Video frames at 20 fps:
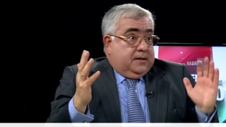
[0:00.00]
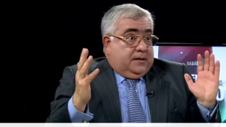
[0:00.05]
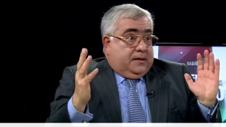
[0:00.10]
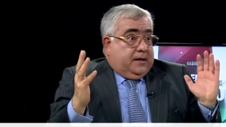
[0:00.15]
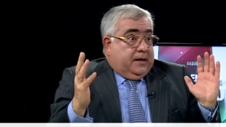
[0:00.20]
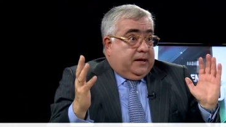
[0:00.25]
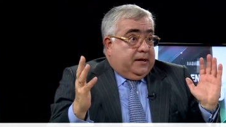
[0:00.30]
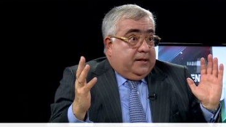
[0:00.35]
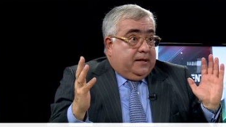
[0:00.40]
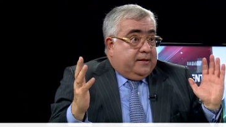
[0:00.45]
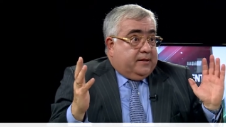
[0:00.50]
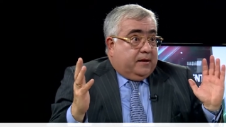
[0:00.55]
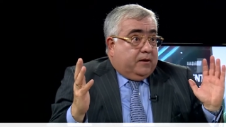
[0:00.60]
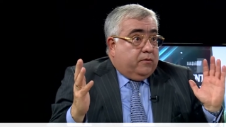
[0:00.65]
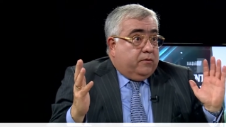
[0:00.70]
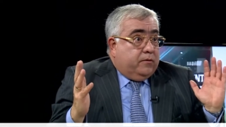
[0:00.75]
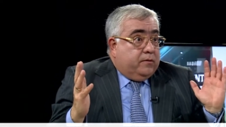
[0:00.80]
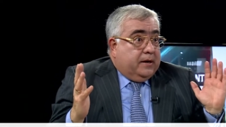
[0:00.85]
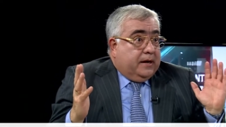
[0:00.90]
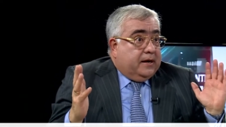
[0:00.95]
el desarrollo
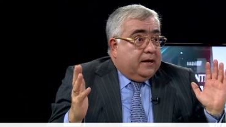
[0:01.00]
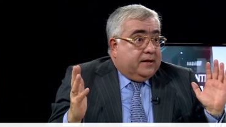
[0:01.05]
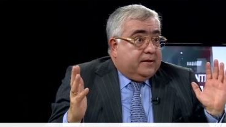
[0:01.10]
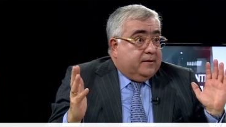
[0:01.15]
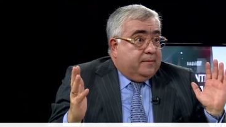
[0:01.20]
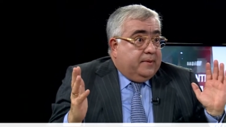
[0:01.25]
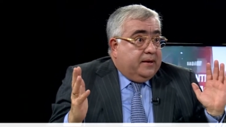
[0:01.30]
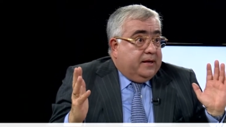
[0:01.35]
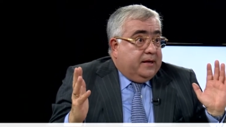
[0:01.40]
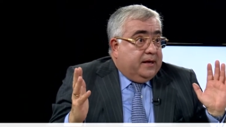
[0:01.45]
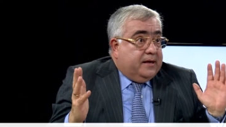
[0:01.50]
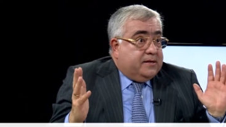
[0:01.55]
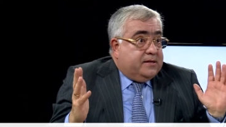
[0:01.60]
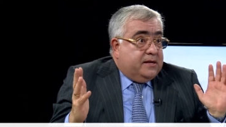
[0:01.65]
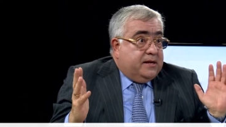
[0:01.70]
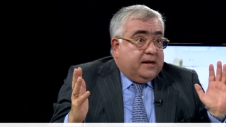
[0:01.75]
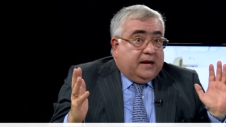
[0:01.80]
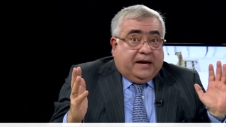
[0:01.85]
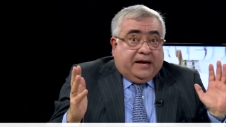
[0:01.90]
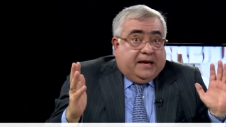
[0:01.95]
de una clase media
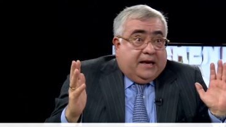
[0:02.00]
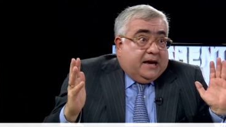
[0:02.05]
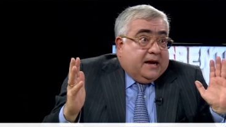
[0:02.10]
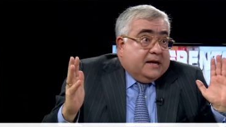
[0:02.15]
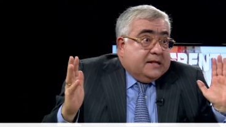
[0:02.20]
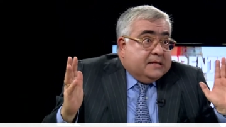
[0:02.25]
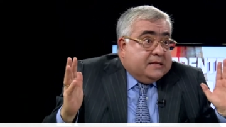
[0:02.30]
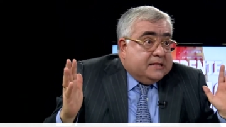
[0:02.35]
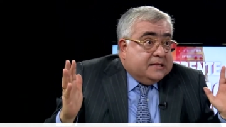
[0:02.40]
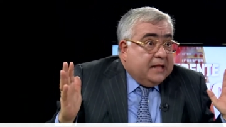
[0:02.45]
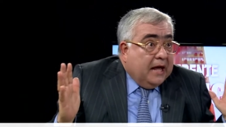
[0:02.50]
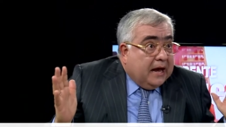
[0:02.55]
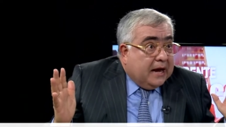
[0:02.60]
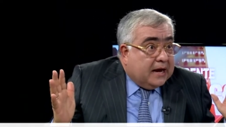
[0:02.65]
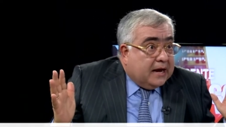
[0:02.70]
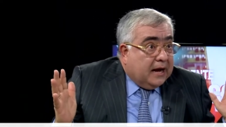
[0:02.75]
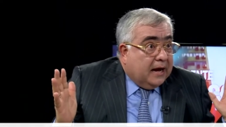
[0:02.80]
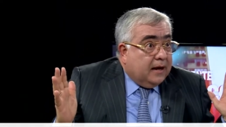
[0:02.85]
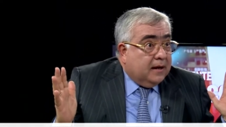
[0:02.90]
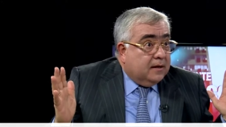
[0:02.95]
china
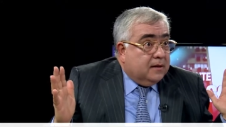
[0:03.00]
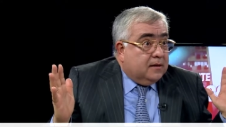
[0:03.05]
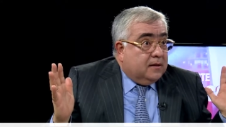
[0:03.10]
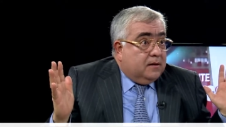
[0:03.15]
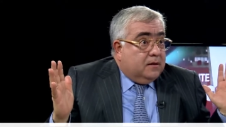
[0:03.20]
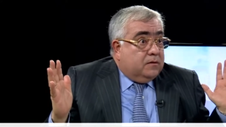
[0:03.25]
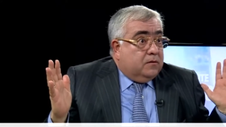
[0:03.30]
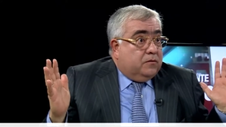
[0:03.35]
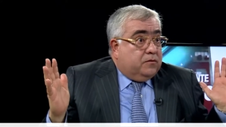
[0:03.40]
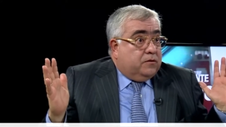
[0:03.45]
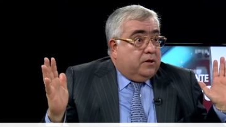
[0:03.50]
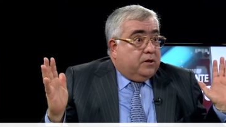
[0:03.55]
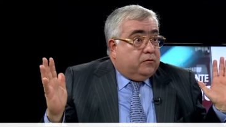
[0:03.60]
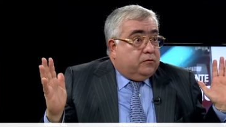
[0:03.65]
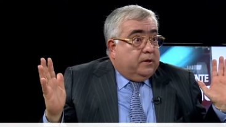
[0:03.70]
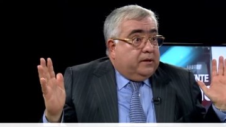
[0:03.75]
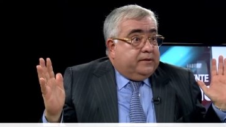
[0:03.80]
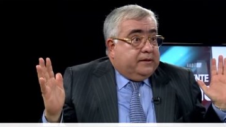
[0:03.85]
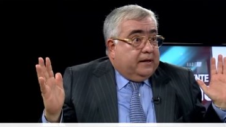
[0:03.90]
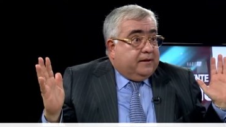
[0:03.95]
gigantesca, mm. ¿no es cierto?
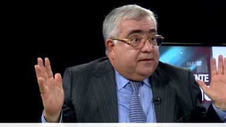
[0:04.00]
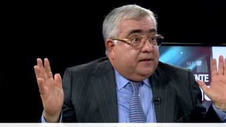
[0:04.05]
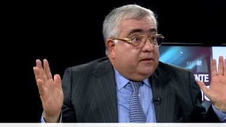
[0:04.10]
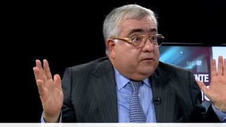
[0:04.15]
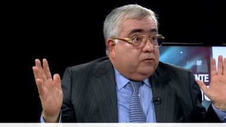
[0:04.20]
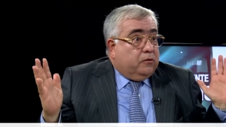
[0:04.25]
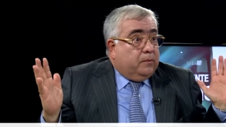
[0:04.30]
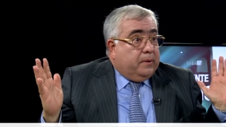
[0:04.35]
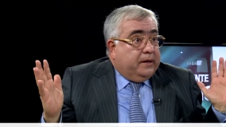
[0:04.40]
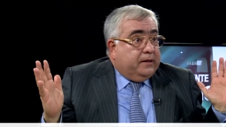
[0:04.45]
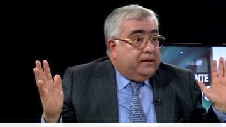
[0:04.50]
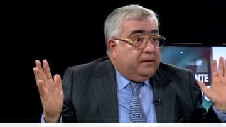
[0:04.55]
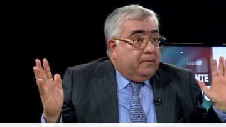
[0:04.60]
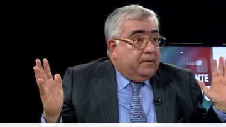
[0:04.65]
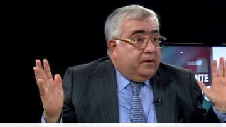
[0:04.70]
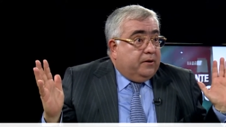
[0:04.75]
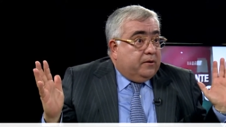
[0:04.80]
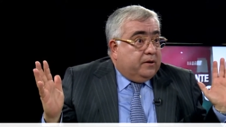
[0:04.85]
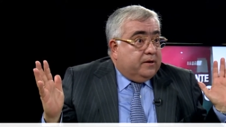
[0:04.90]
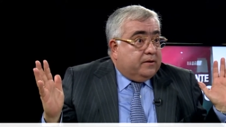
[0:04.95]
Hay 320
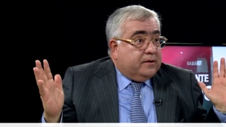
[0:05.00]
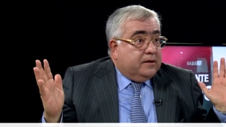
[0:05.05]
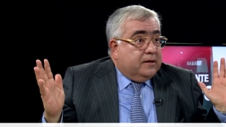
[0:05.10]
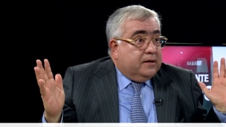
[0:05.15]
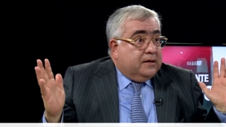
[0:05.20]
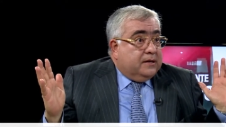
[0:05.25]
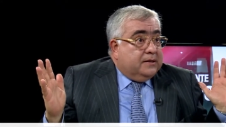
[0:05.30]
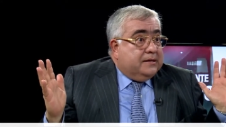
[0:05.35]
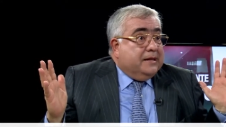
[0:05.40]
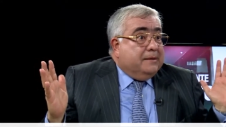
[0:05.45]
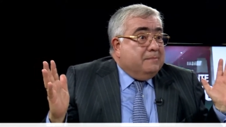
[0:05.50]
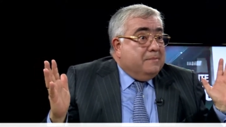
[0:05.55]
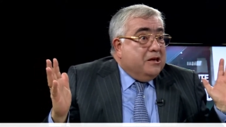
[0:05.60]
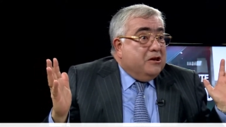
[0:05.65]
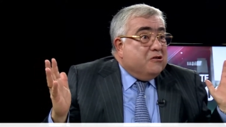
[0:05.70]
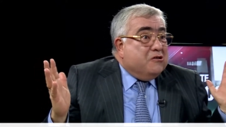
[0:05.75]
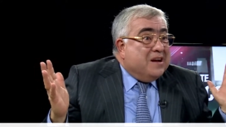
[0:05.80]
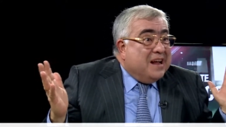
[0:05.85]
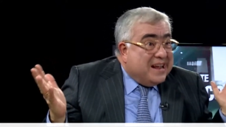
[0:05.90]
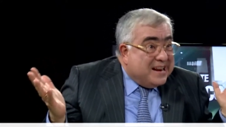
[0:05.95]
millones de
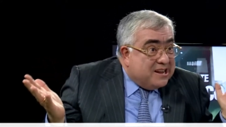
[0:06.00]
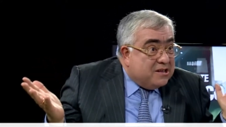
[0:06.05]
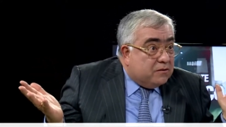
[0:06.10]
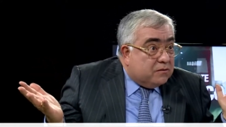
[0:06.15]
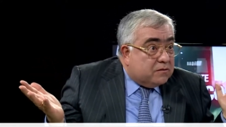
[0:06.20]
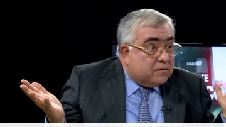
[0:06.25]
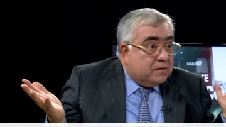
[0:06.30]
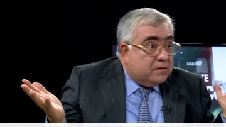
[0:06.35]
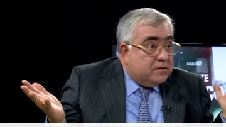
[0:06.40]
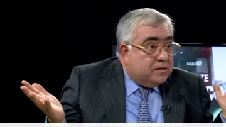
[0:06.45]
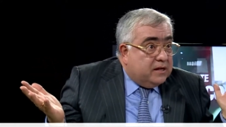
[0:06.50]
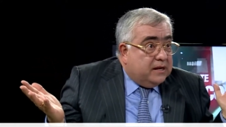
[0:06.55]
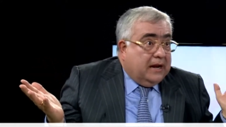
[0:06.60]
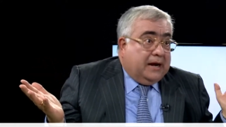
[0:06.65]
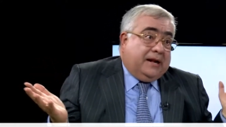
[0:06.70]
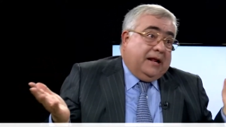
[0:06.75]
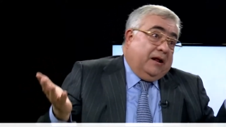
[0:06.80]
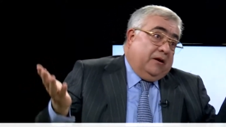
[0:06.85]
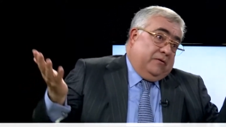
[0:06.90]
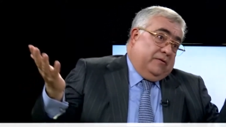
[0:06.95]
millonarios en China.
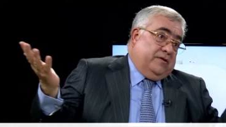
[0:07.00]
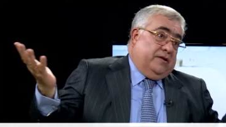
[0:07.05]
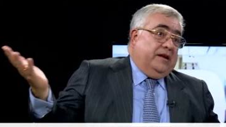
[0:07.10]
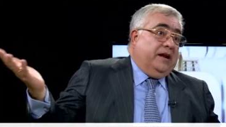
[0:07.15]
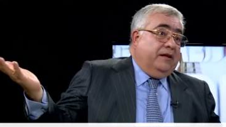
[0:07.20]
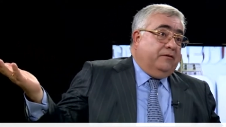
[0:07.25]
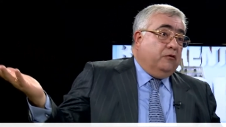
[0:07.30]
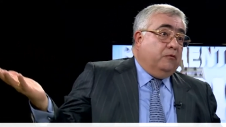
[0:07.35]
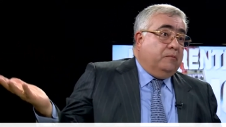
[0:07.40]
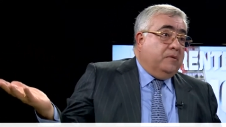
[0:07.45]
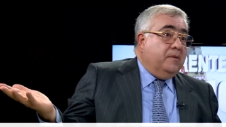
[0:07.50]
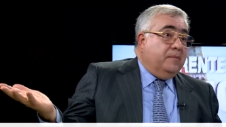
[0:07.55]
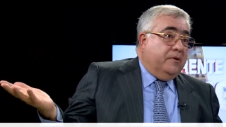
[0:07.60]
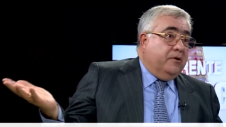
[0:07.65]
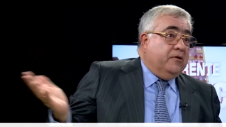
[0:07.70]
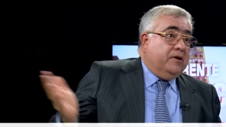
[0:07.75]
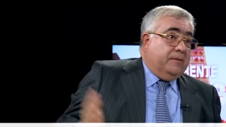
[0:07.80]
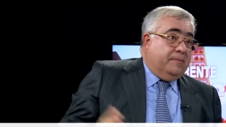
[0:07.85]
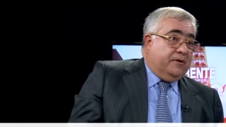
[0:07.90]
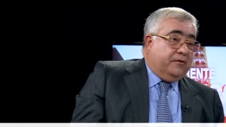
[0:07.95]
Claro, en China hay mil
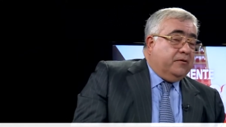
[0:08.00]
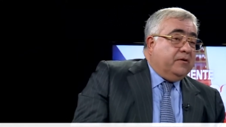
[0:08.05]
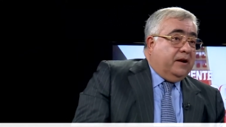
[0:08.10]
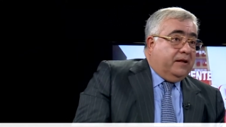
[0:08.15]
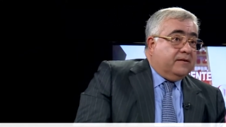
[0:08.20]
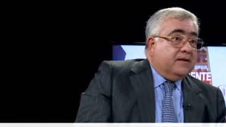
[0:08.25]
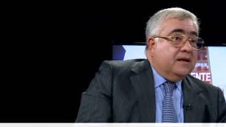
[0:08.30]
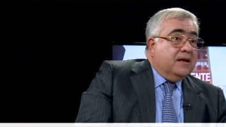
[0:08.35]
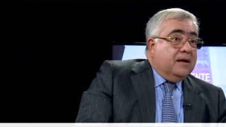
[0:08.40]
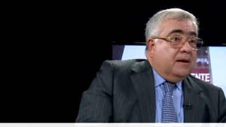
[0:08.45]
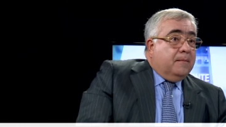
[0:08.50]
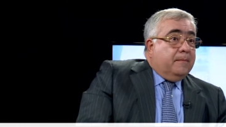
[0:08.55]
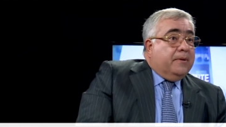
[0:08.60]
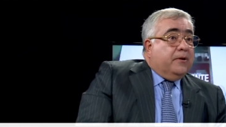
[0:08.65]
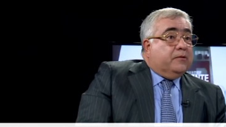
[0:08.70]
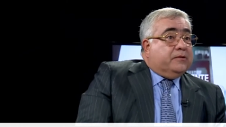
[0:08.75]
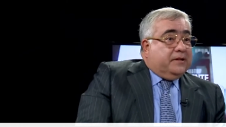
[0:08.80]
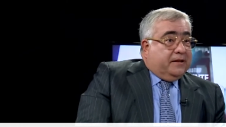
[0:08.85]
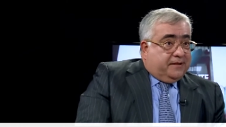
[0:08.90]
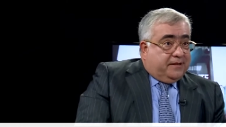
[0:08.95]
millones de personas, pero
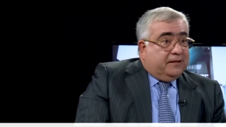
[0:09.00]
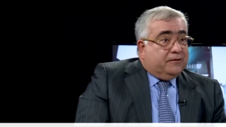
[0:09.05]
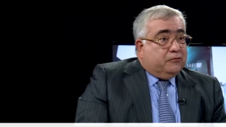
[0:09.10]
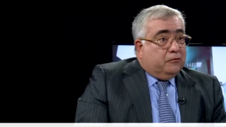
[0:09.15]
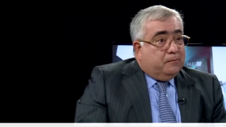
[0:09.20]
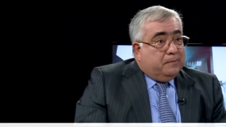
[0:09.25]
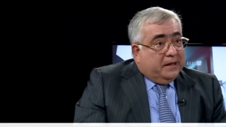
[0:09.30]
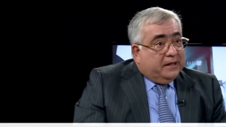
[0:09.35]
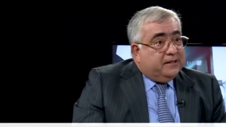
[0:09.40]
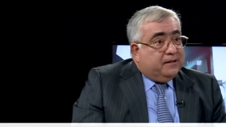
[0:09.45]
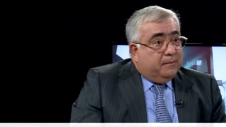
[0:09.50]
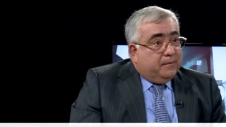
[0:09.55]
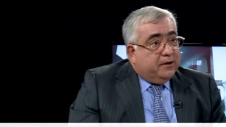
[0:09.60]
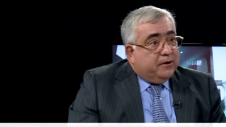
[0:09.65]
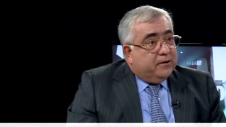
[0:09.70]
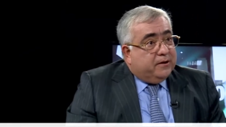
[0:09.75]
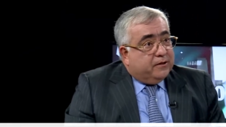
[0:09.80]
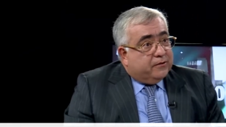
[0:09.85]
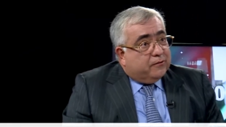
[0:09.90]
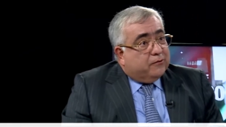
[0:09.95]
320
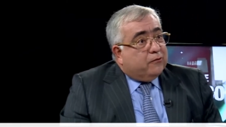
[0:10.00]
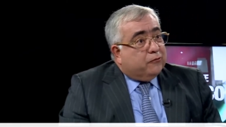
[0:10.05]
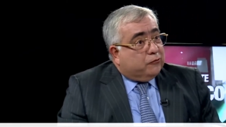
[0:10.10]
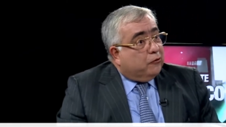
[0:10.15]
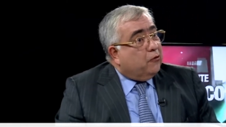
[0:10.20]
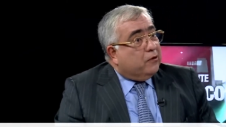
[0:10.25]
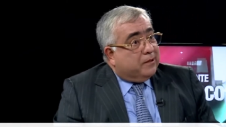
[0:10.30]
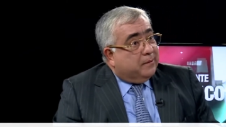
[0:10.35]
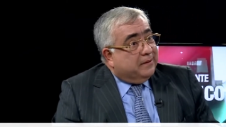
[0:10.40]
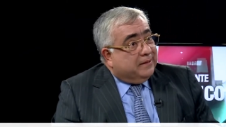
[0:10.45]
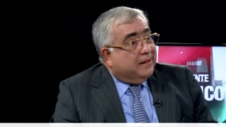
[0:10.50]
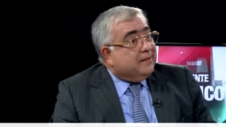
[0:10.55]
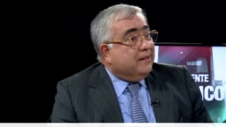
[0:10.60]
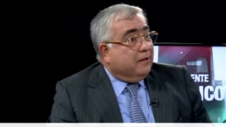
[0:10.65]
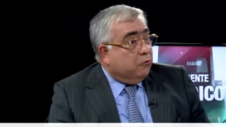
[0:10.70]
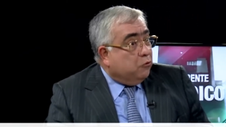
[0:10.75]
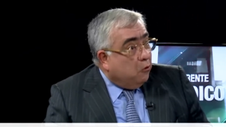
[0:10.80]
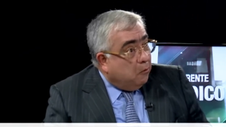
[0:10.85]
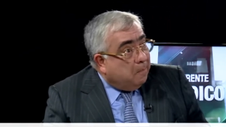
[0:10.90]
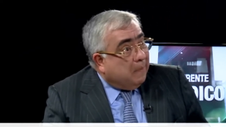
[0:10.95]
millones son todos los habitantes de
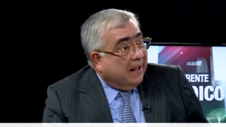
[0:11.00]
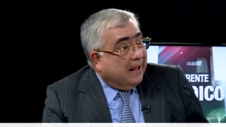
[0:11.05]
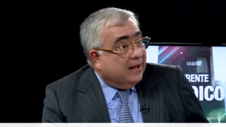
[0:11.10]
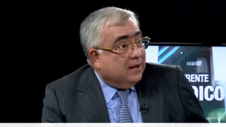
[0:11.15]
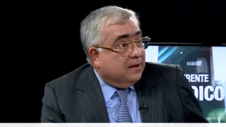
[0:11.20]
Europa.